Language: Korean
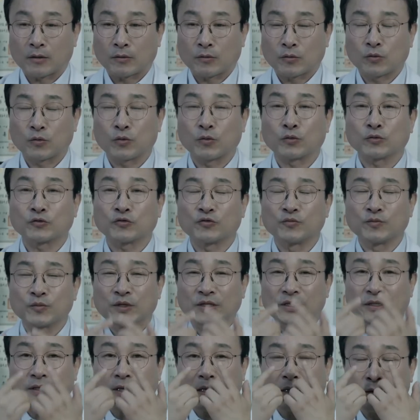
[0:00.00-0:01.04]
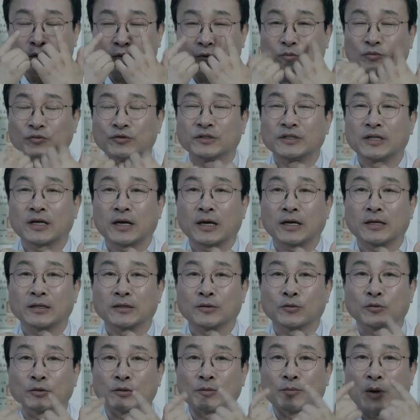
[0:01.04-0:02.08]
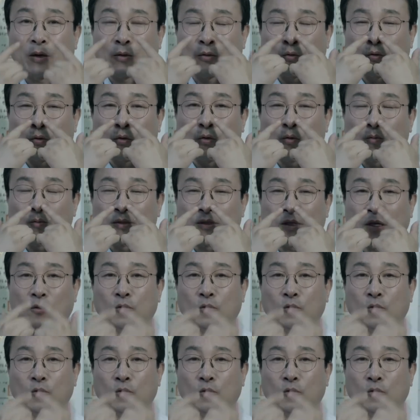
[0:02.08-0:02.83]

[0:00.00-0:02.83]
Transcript: 또 숨길에 또 문제가 있는 곳이 바로 코입니다.